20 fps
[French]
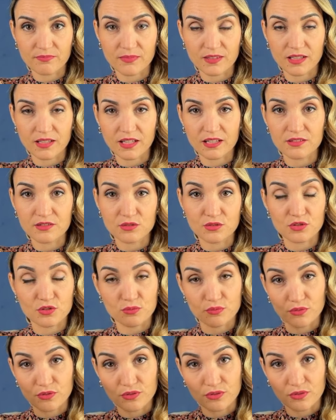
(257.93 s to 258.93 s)
qu'est-ce que je
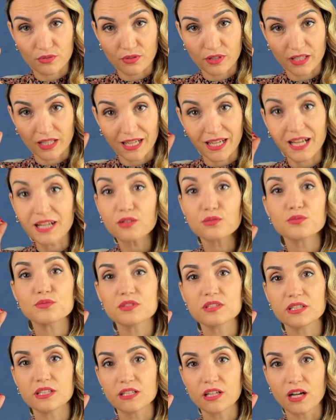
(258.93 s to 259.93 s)
me serais
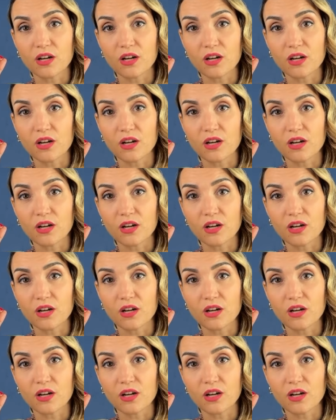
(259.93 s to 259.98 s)
raconté